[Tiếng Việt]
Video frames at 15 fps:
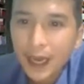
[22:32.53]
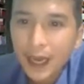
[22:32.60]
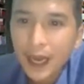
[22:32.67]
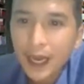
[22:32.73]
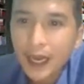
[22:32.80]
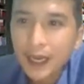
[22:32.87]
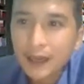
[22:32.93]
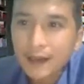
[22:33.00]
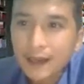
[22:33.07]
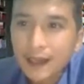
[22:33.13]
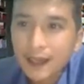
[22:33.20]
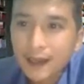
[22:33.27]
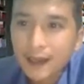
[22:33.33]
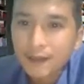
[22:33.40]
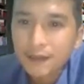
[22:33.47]
Đó,
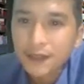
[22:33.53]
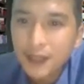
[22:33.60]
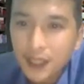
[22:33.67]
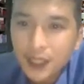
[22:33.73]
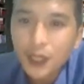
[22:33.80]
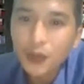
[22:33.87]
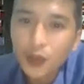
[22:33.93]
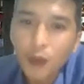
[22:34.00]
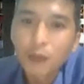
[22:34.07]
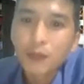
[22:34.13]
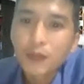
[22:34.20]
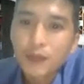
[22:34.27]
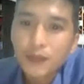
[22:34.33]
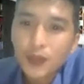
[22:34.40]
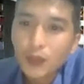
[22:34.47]
vừa tiêu dùng
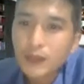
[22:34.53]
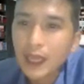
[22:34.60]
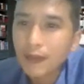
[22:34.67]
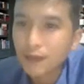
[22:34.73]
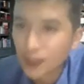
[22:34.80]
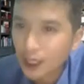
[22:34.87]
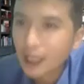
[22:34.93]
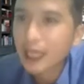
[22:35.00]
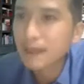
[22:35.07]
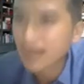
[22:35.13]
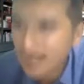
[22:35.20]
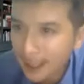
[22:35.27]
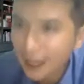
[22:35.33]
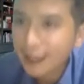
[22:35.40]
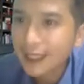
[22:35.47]
chúng ta vừa thì kiếm
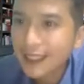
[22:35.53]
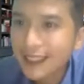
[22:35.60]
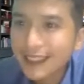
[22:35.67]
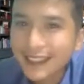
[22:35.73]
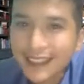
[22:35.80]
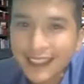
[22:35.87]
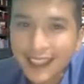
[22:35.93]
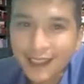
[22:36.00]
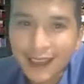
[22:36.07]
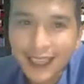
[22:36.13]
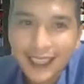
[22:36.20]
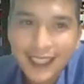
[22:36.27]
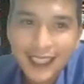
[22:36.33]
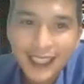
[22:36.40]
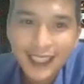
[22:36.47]
được tiền. Đúng
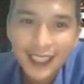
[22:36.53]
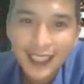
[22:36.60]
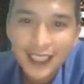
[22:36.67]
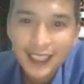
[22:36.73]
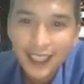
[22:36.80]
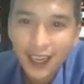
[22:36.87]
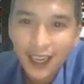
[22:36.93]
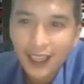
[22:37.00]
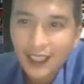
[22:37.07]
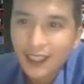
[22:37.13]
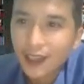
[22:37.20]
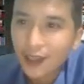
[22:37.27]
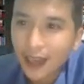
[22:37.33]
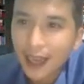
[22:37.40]
không? Rồi,